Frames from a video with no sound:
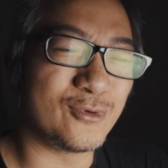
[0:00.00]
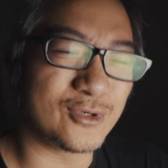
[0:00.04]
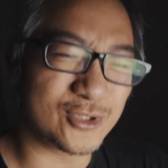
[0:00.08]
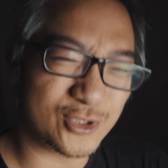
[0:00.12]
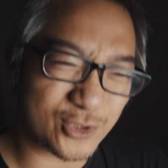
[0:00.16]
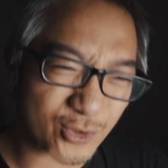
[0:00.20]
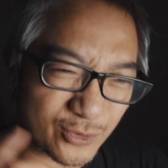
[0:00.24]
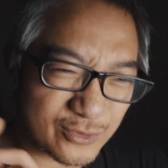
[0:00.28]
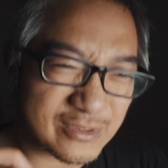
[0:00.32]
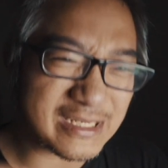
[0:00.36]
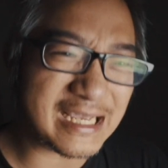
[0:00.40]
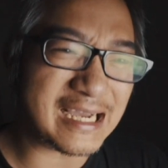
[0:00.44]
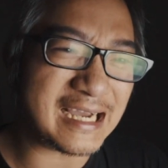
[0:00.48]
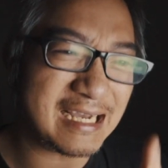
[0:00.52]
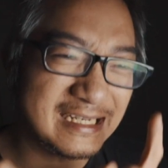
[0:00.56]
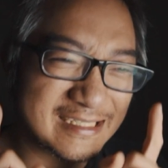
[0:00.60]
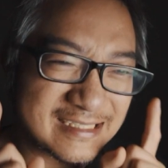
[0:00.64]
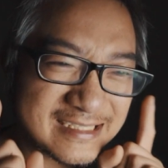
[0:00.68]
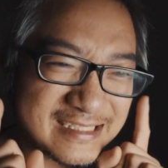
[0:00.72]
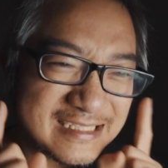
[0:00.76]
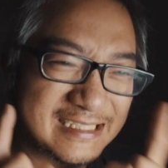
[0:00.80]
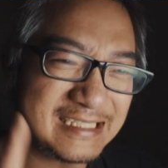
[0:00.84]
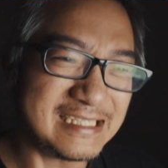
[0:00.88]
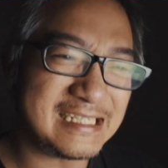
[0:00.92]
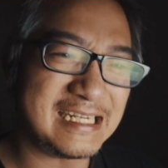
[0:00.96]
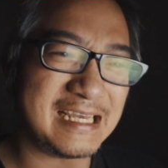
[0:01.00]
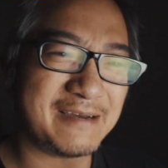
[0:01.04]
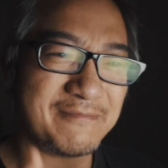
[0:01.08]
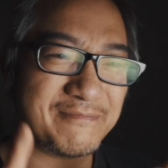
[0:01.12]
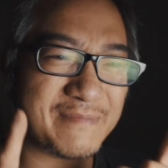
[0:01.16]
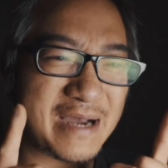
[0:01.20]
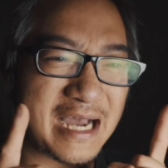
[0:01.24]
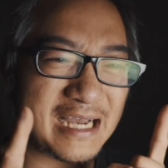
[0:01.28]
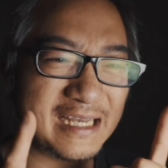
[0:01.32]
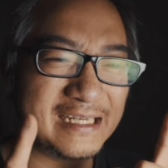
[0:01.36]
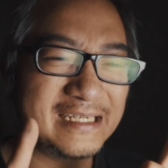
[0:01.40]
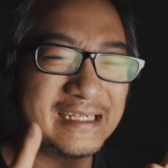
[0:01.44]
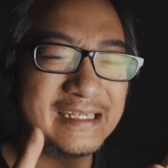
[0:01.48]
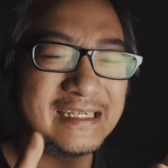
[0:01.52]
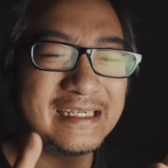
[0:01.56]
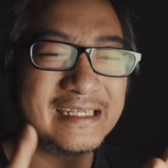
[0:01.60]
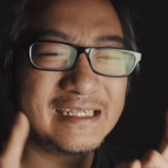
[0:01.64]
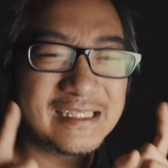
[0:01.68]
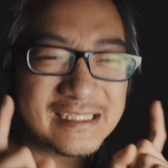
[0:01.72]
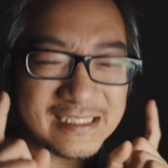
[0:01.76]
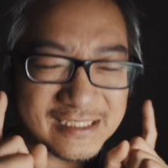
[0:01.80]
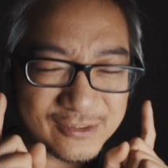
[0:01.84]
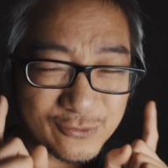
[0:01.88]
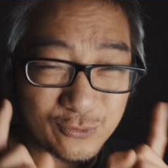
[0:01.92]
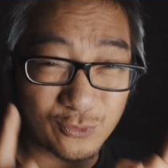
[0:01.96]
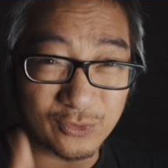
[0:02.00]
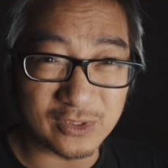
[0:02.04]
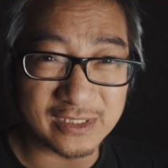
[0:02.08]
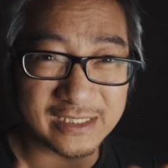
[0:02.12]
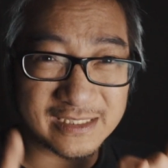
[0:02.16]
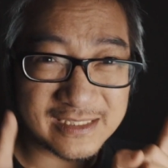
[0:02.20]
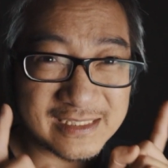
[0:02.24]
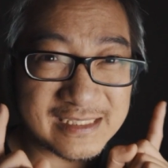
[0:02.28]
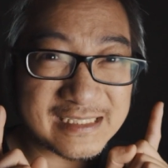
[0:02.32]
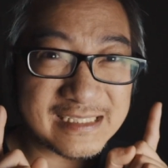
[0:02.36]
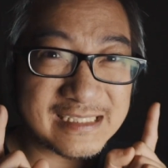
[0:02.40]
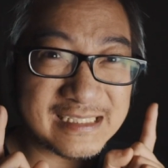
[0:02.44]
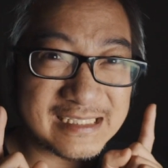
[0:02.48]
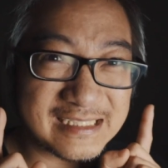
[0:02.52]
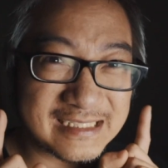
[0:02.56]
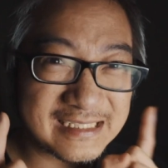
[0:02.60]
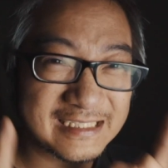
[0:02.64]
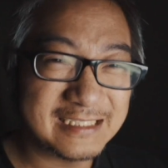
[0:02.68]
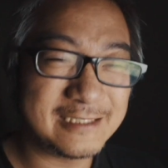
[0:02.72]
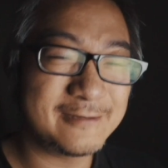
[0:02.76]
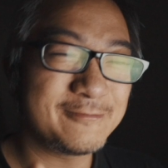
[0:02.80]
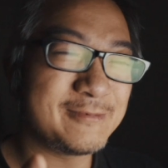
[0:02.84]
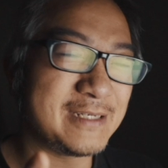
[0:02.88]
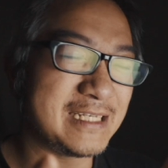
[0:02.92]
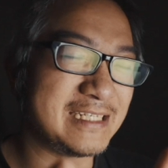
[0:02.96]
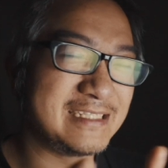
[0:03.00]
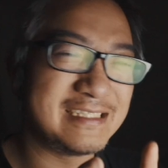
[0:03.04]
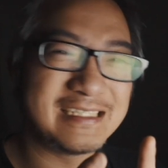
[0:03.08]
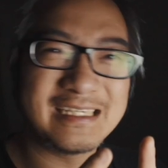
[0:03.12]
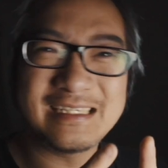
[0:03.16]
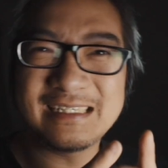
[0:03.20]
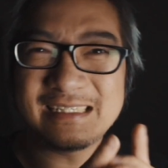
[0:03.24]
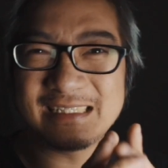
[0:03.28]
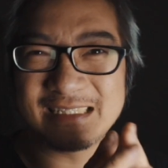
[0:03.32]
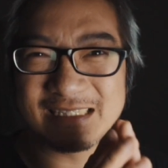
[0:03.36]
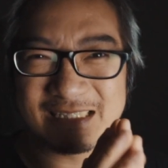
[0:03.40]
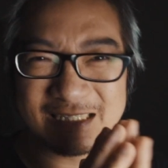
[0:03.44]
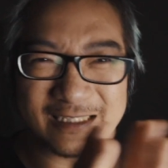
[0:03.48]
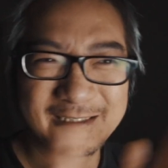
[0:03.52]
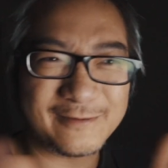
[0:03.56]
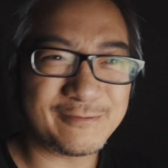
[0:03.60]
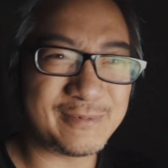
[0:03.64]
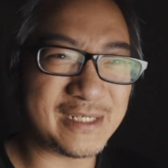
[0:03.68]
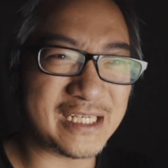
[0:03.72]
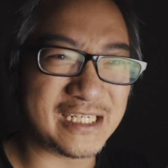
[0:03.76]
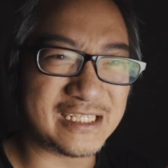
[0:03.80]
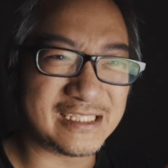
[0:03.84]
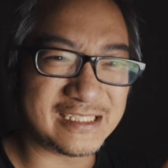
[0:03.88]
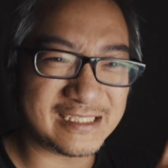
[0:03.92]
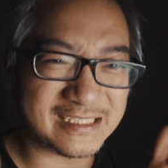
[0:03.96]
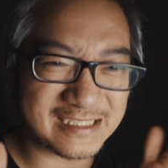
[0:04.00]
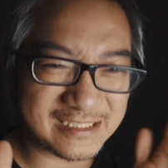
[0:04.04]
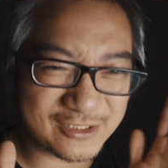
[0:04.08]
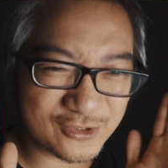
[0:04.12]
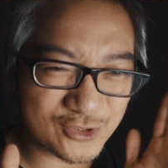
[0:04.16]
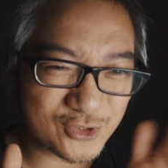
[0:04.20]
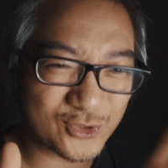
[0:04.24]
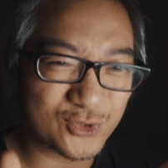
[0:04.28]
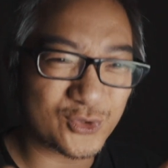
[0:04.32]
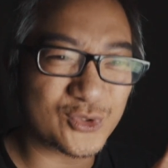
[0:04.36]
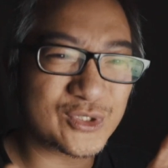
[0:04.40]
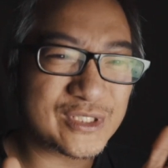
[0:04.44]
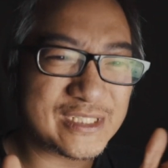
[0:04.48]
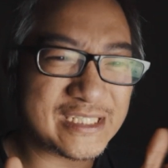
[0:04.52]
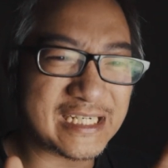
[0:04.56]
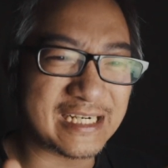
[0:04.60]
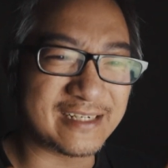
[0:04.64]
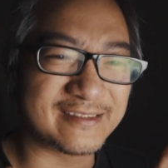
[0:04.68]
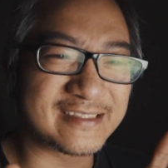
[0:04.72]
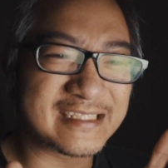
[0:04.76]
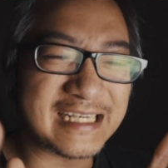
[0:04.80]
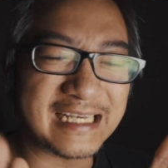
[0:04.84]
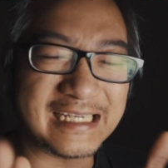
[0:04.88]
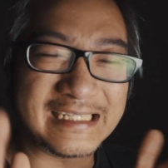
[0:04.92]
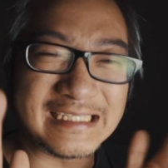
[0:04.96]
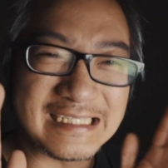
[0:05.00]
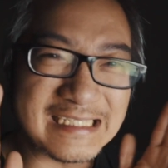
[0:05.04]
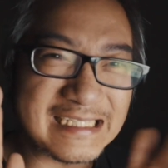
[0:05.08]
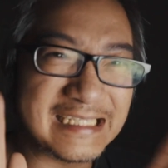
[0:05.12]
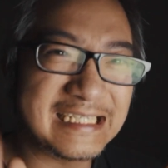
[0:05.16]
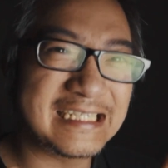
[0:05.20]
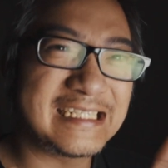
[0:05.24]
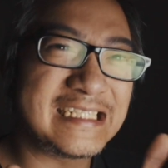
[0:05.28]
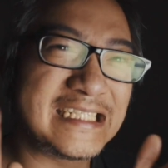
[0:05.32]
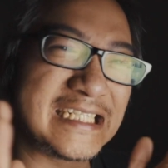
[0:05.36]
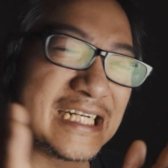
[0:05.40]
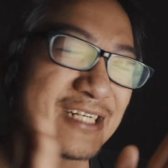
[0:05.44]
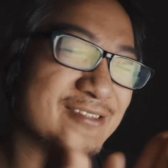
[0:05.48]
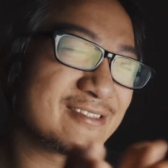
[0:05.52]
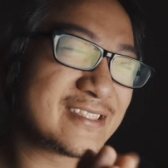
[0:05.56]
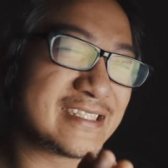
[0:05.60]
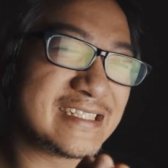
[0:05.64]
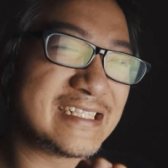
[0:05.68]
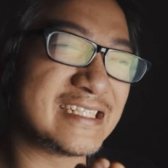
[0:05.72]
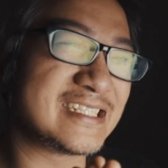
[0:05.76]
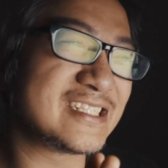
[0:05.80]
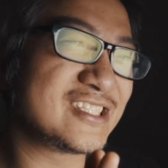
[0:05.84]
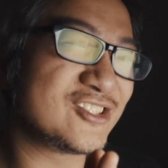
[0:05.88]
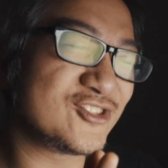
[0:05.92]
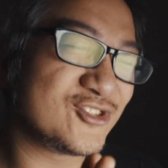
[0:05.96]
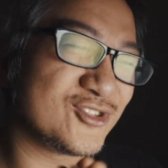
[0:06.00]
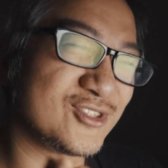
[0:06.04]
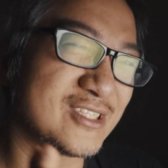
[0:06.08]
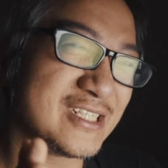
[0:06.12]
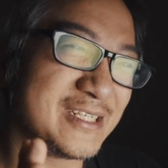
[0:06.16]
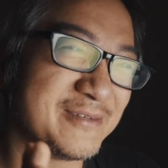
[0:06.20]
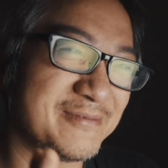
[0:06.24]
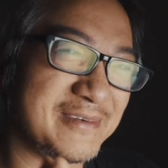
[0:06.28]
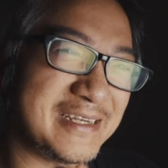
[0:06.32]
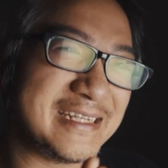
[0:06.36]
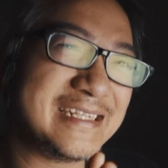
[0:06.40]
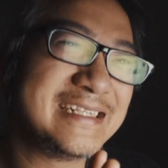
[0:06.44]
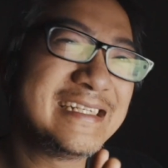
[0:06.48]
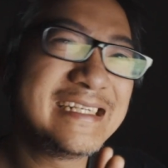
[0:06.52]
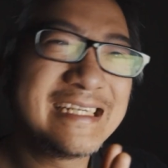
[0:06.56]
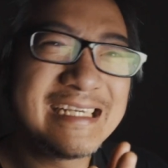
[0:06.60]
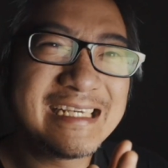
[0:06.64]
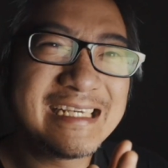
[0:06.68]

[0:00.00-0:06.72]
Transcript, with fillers: 我同样还是尽量把我的视频，任何的视频缩小在一个小时的制作里面。